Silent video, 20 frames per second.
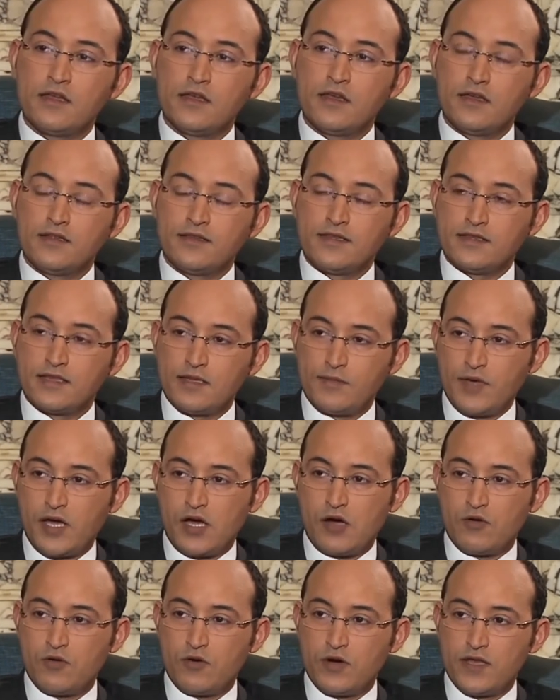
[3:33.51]

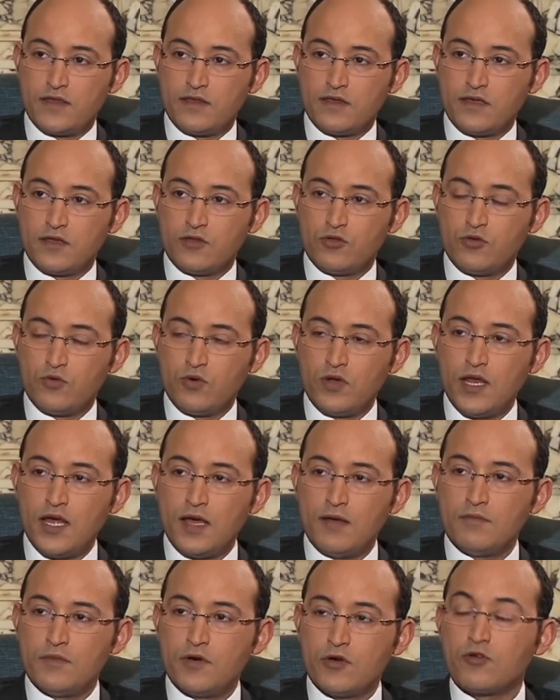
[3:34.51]
تتبعه هذه الدول أم
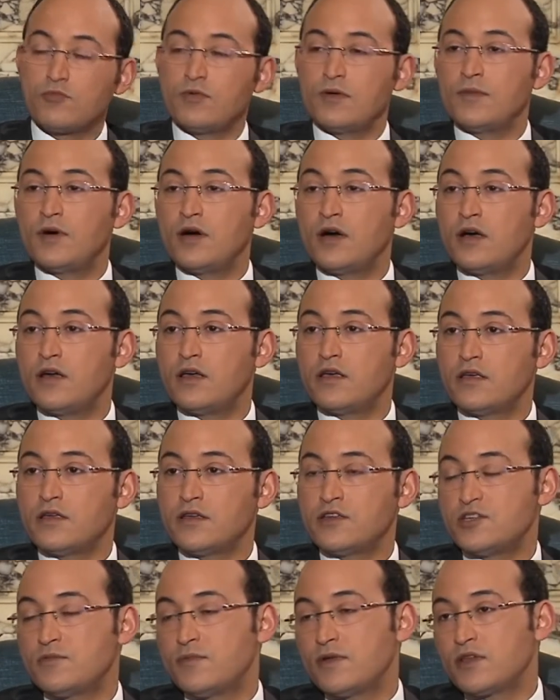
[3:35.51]
ربما
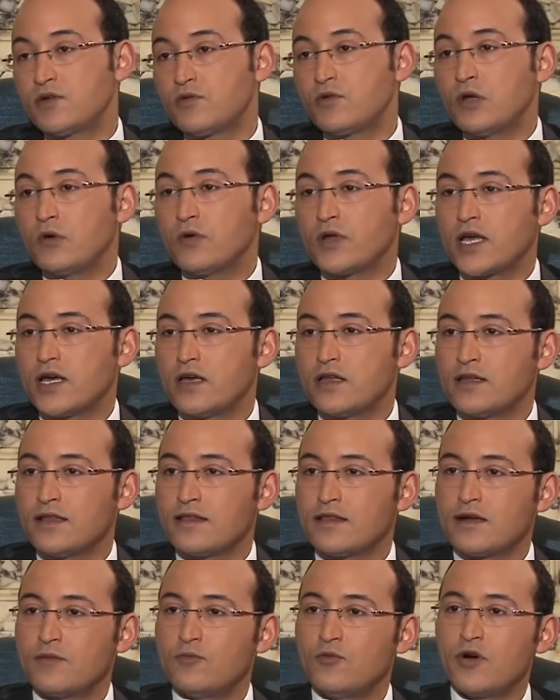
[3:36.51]
يجب أن تكون هناك نظرة
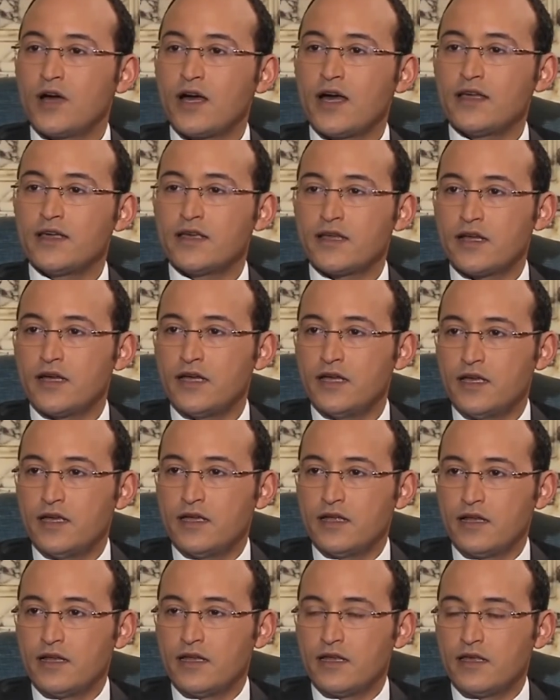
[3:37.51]
مغايرة
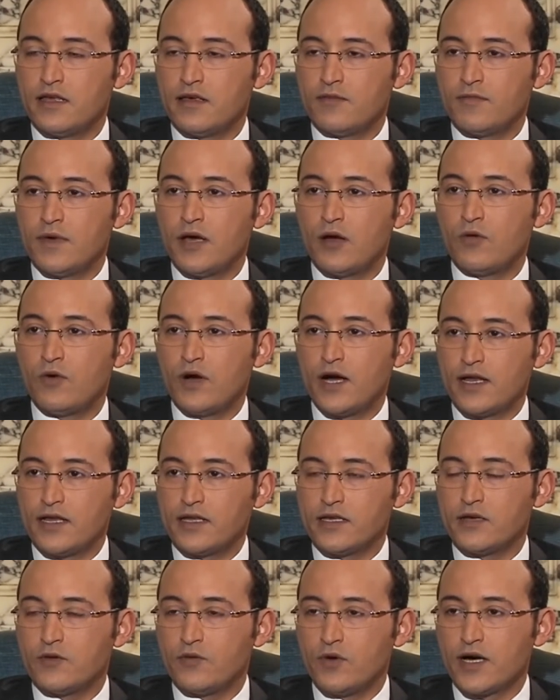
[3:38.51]
لما هو عليه
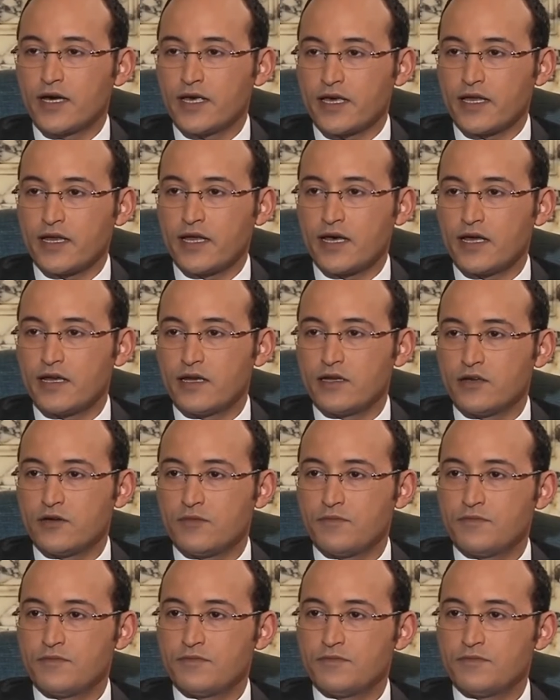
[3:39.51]
واقع الحال اليوم هو